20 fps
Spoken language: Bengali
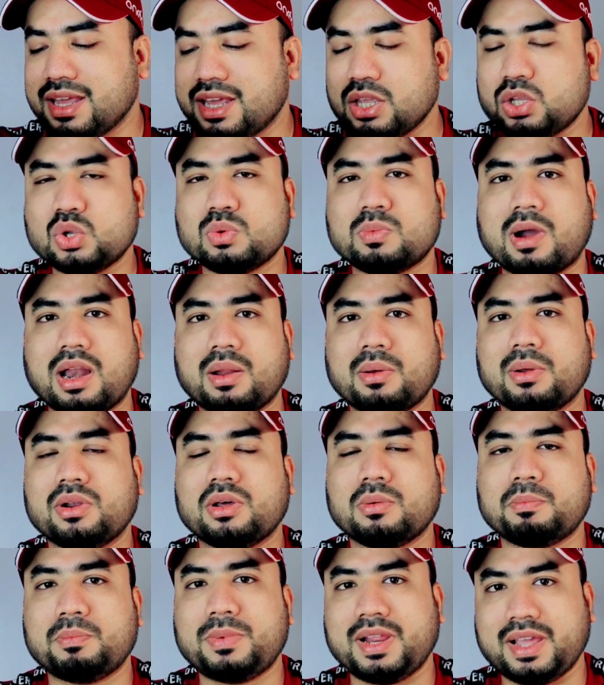কিছু ভালো
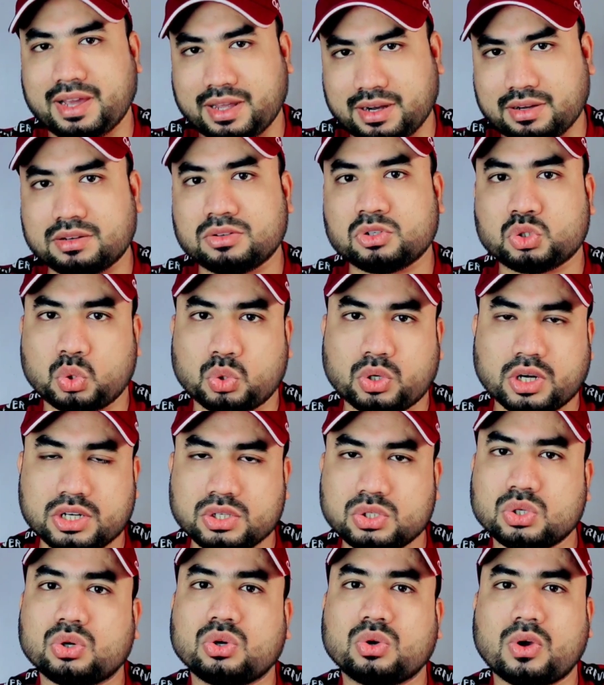ভালো প্লেয়ার
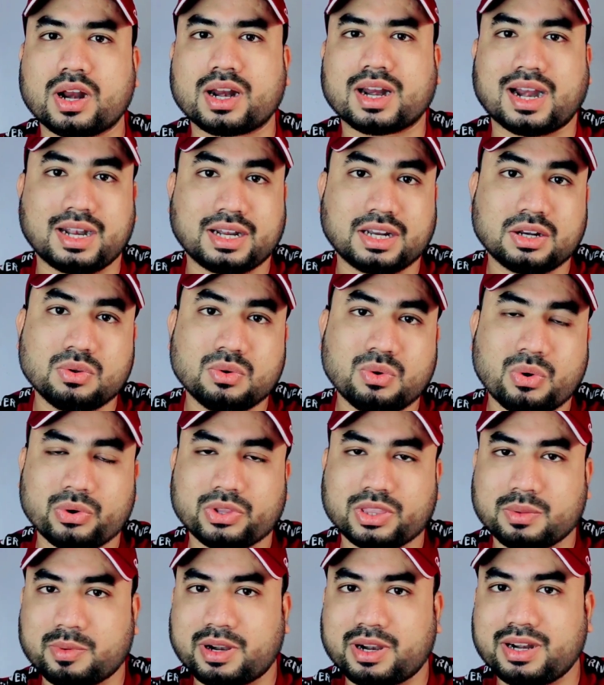চোটের জন্য আর কন্টিনিউ
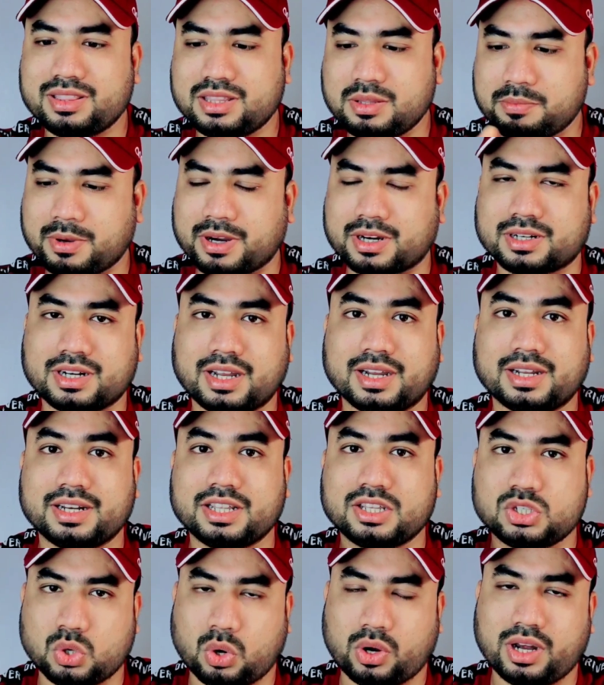করতে পারেনি দীপক
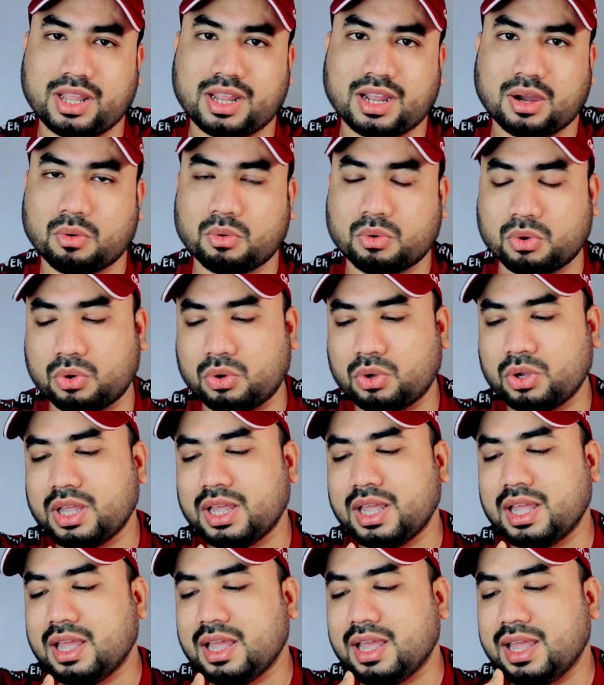টাংরি জনি কাউকো
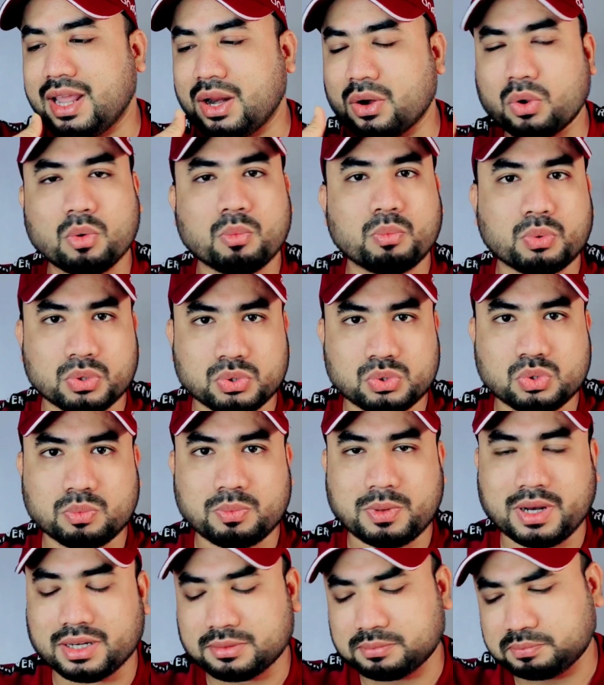এরকম প্রচুর
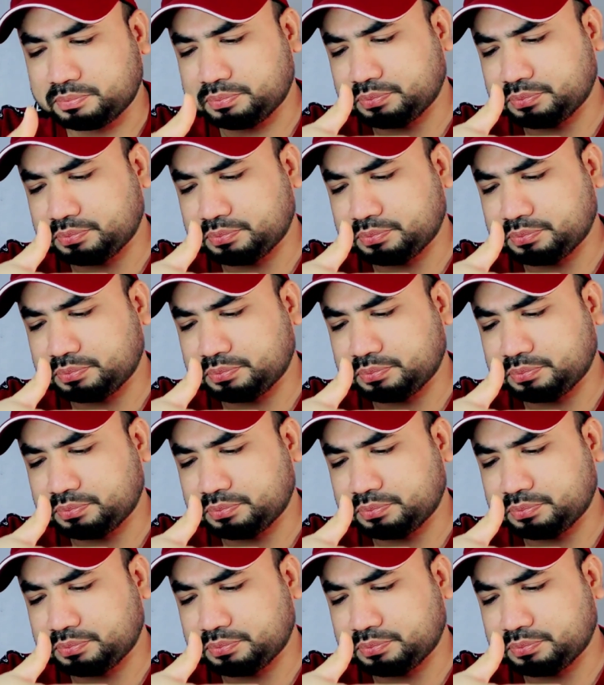প্লেয়ার